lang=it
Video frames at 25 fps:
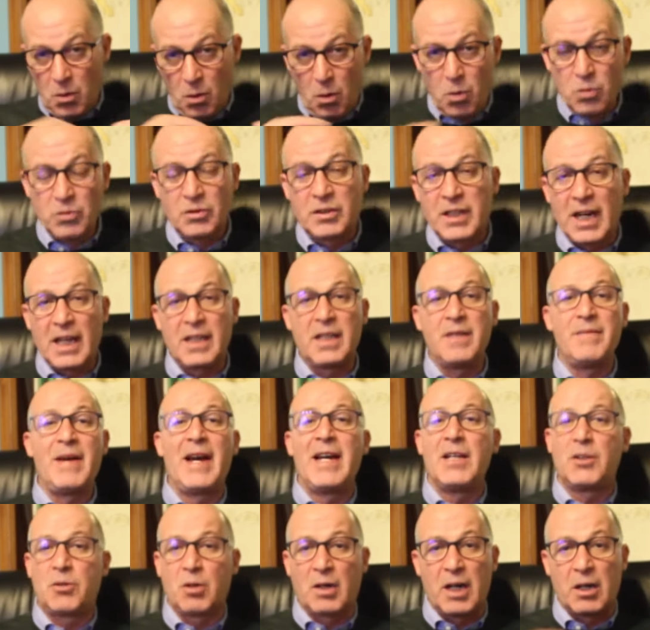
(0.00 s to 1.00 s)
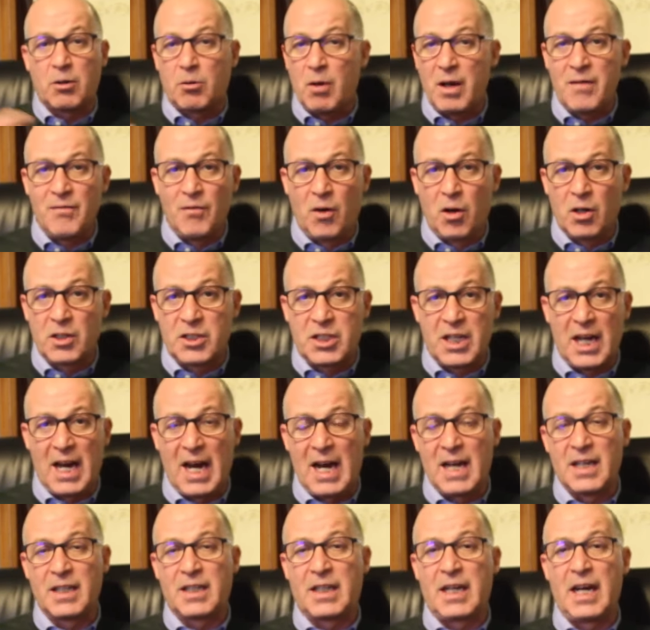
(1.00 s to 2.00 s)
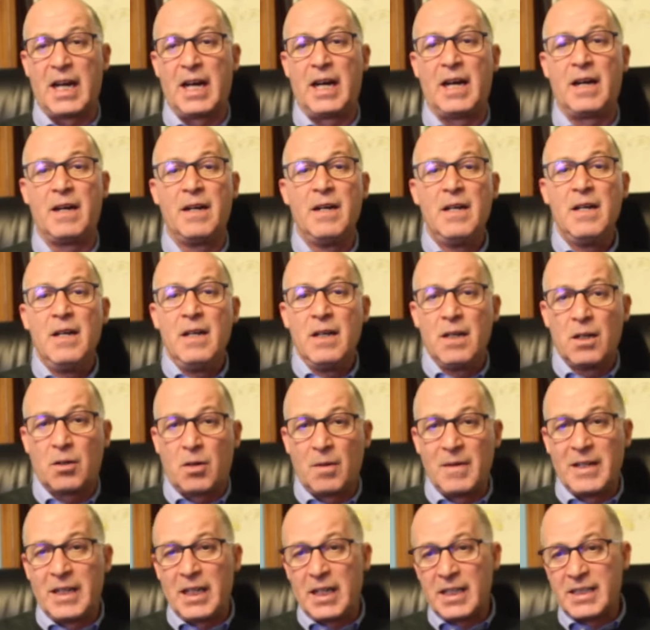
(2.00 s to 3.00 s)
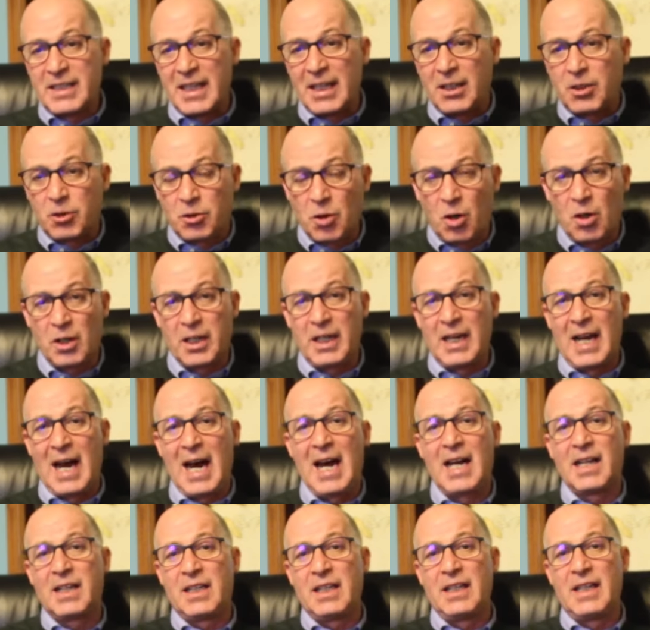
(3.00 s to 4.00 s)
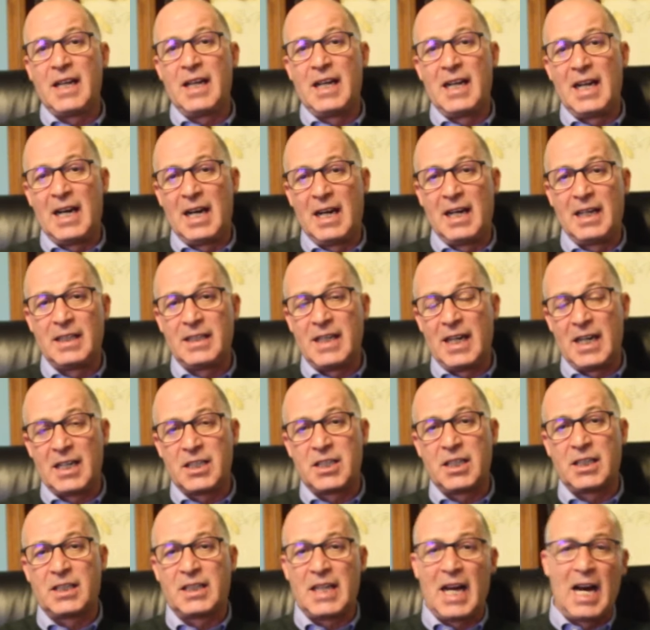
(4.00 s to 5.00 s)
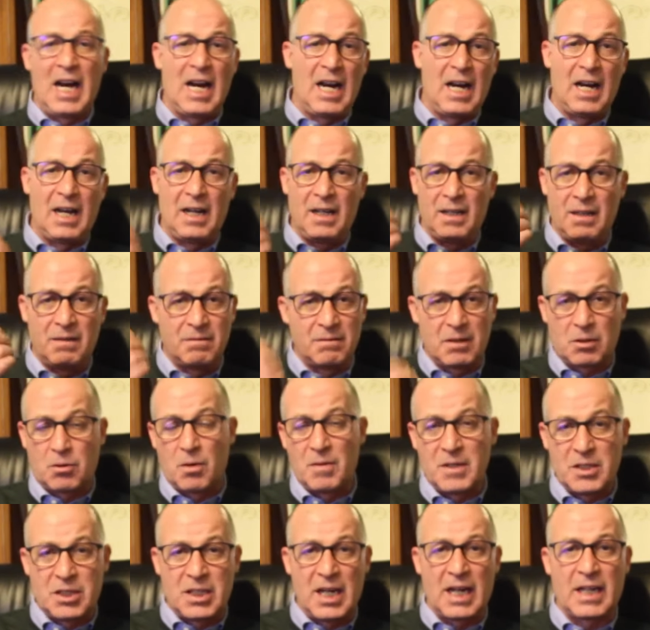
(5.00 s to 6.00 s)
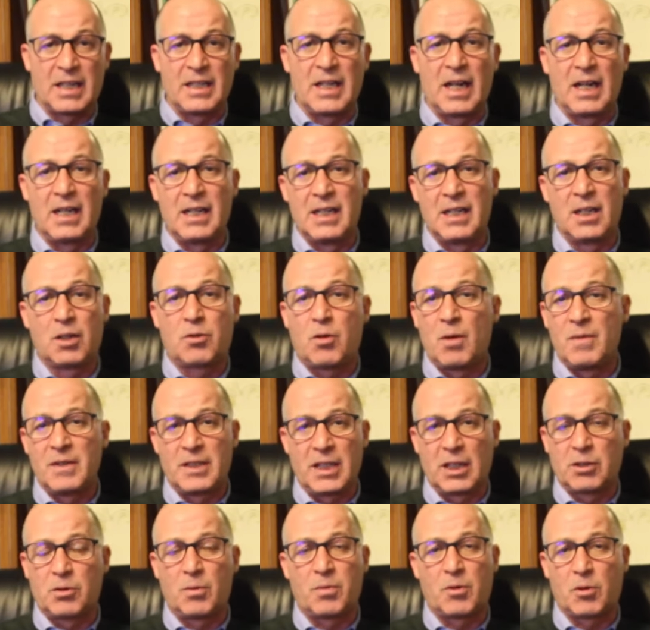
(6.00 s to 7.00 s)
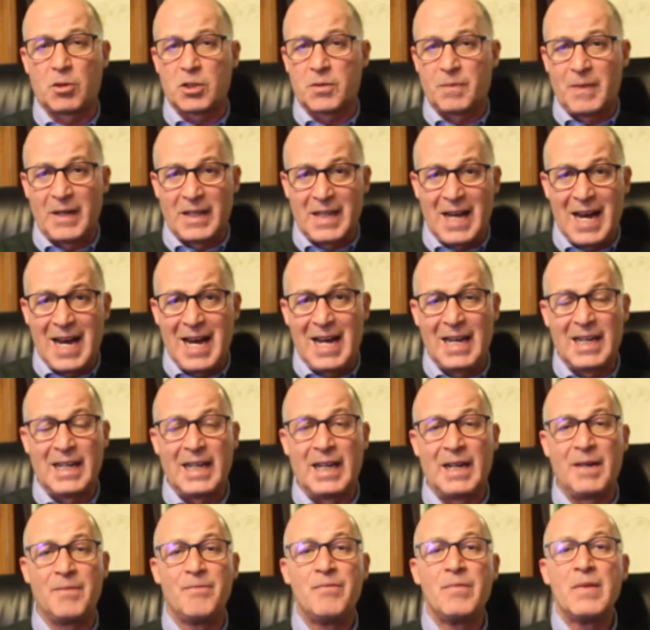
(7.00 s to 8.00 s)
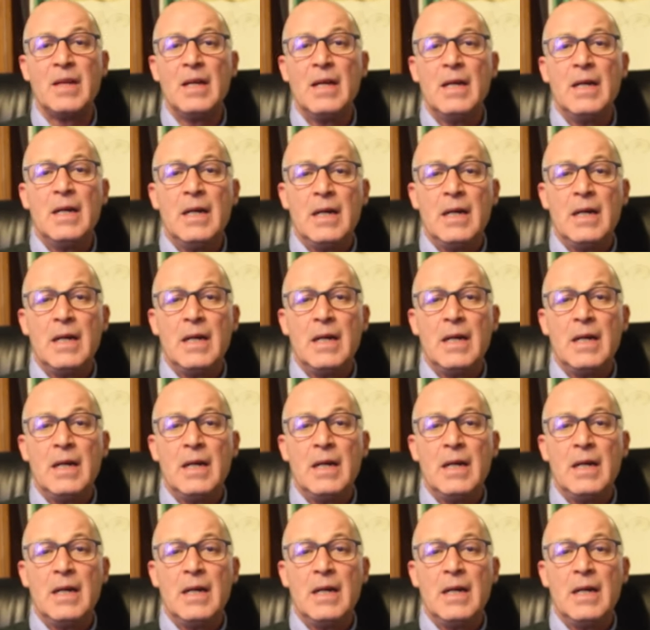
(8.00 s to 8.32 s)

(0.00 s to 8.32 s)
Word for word: Un tradimento che coinvolge anche dire, settori larghi della, della, città, a cominciare dal comitato pro ospedale.